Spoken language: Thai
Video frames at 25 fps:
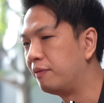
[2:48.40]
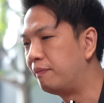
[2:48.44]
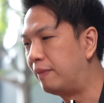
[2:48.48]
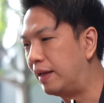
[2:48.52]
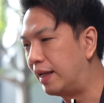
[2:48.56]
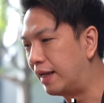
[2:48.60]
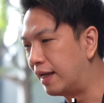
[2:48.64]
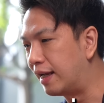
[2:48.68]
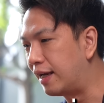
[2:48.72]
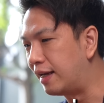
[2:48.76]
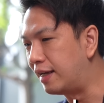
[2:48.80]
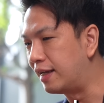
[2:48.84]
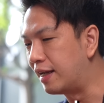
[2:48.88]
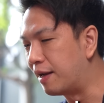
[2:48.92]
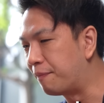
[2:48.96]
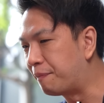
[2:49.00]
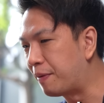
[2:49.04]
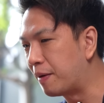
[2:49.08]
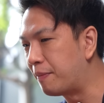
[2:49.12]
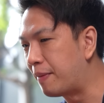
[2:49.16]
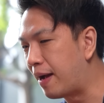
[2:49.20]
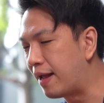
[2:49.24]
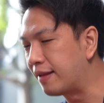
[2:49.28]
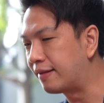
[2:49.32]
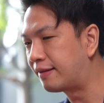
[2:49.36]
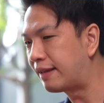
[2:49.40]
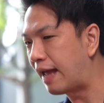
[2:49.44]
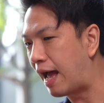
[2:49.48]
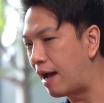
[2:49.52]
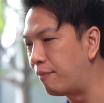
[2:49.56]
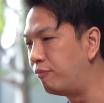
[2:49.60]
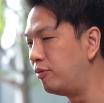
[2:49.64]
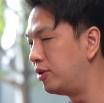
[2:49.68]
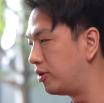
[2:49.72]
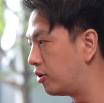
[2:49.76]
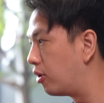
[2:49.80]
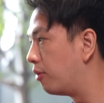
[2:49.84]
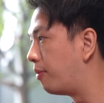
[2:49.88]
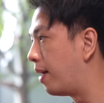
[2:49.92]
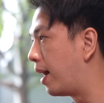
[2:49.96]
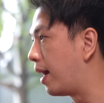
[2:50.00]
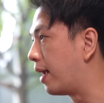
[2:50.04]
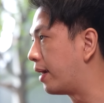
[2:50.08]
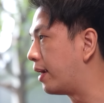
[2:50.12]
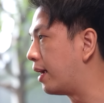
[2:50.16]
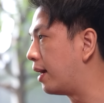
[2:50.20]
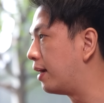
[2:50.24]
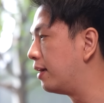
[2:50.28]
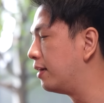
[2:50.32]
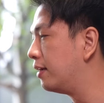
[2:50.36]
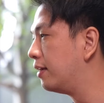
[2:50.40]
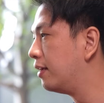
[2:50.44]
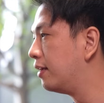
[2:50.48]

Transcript: มีเงินเดือนประมาณ สามหมื่น กว่าบาทอะ